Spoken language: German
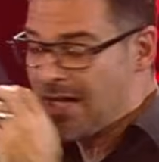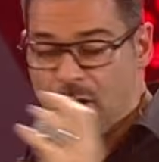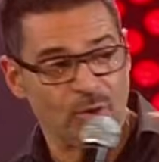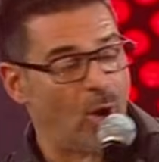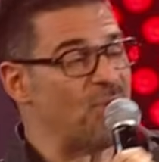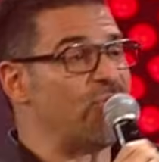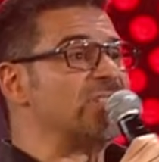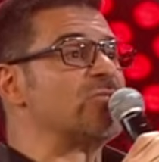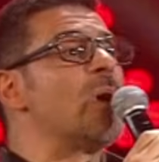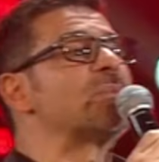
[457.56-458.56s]
Und noch bevor ich
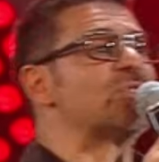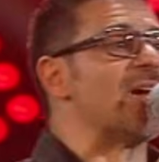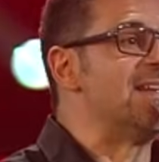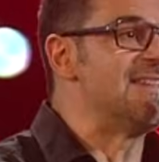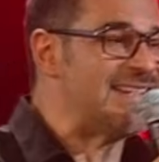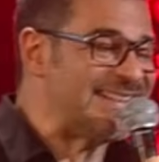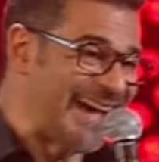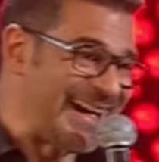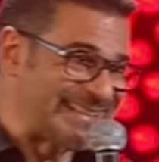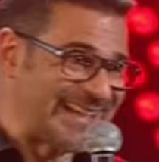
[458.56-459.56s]
das überhaupt zu Ende
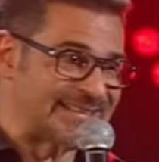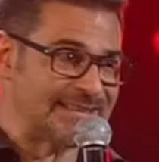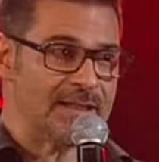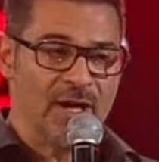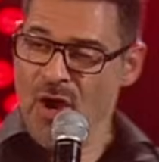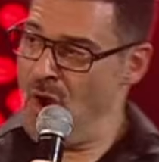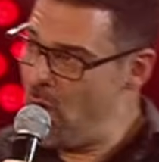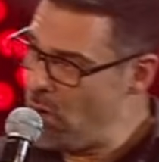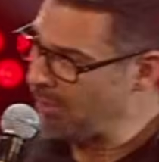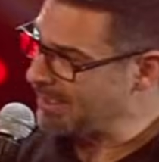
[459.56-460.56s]
gedacht hatte,
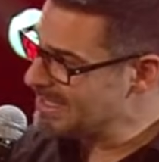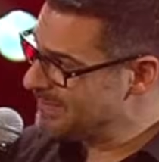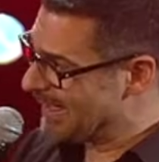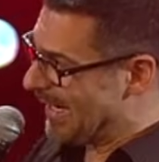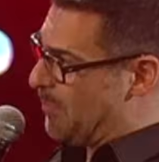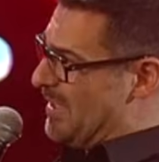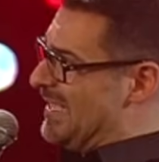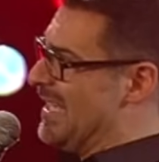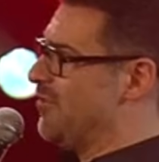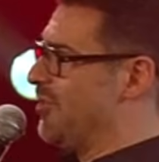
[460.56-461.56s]
höre ich, wie der
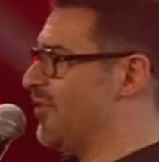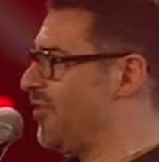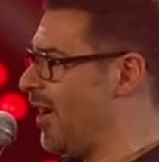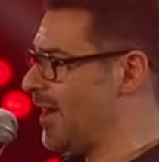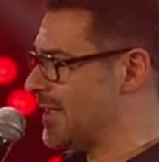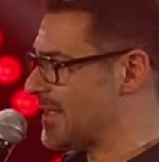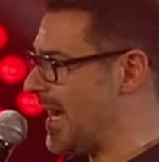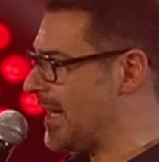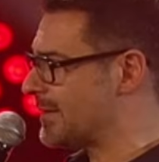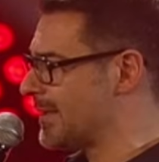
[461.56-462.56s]
Kapitän von vorne
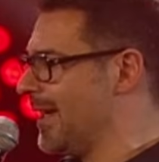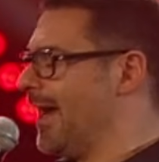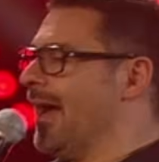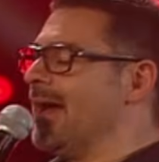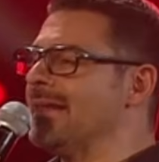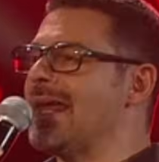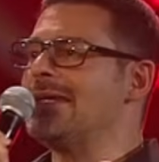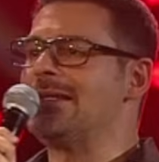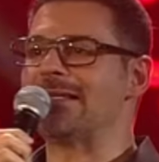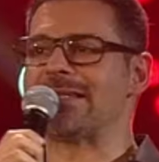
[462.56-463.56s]
sagt,
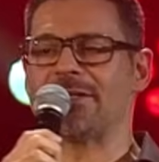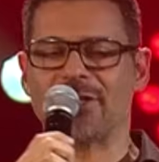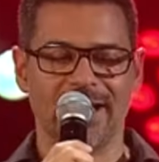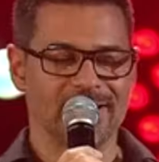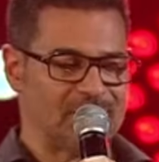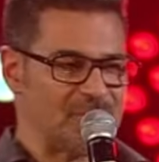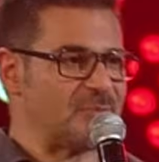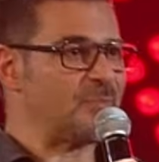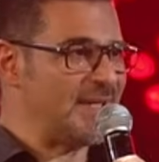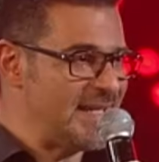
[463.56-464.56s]
Ladies and Gentlemen,
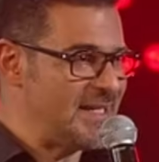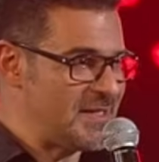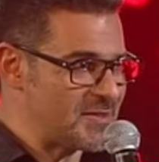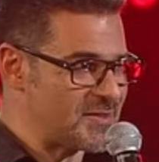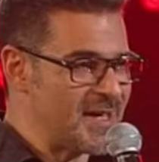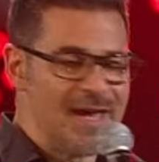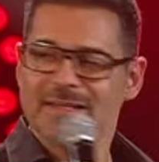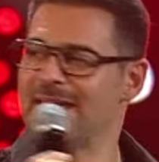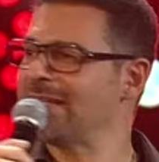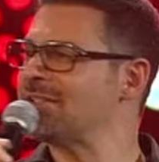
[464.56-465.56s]
please
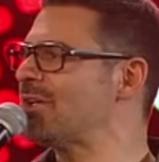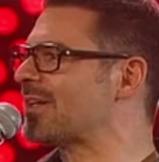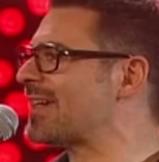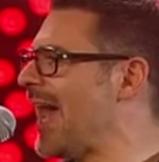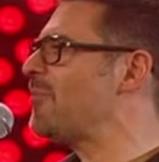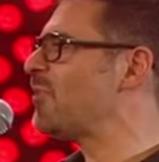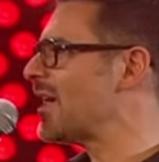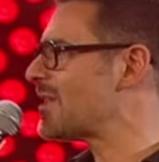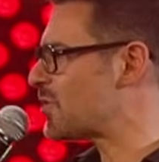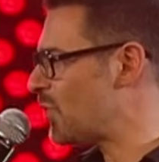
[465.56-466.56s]
get your
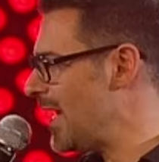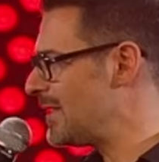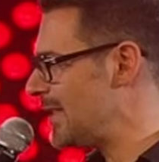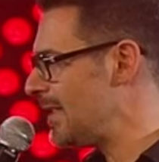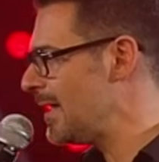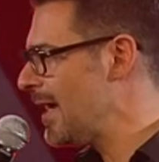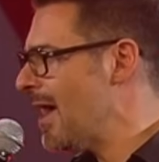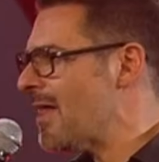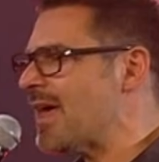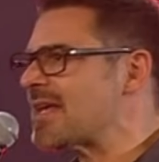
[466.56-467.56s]
cameras ready.
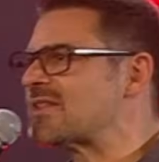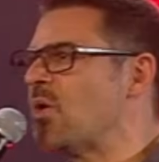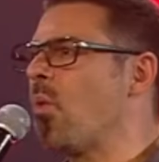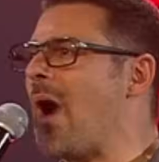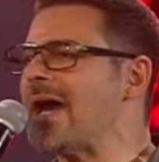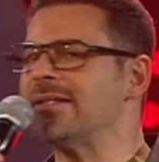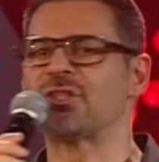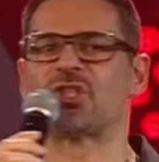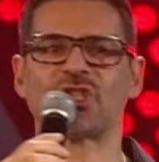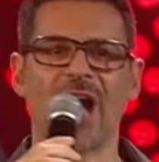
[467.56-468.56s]
There's a white
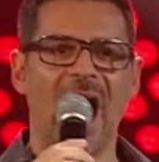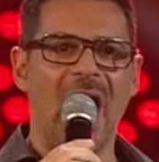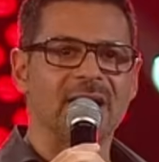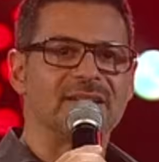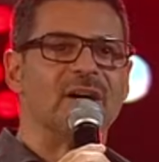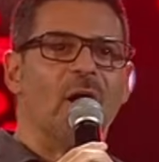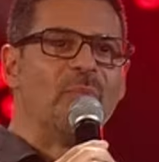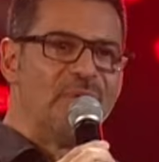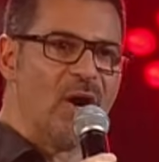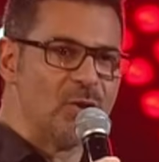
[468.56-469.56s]
shark
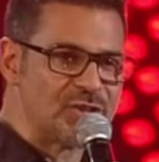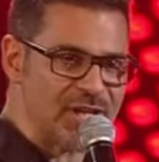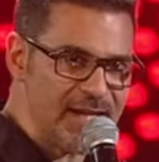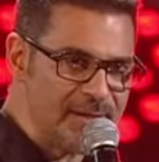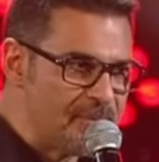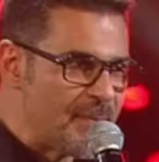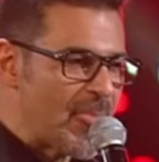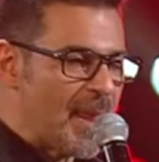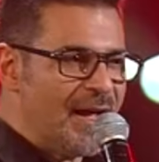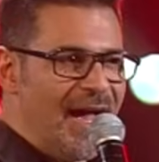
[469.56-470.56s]
approaching
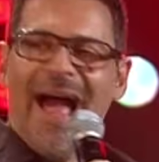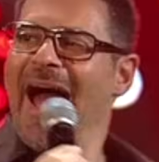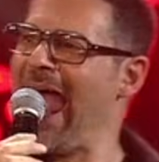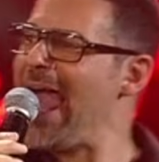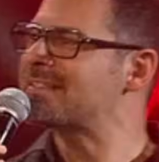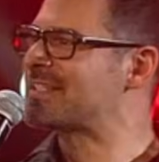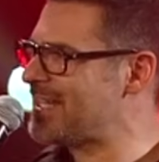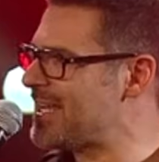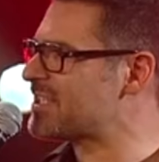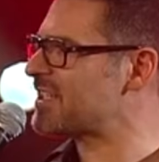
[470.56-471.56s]
at
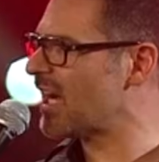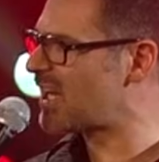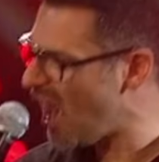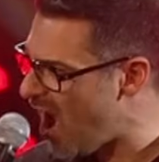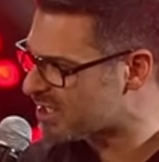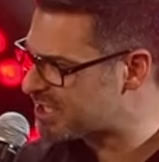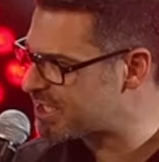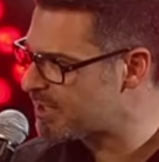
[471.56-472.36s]
six o'clock.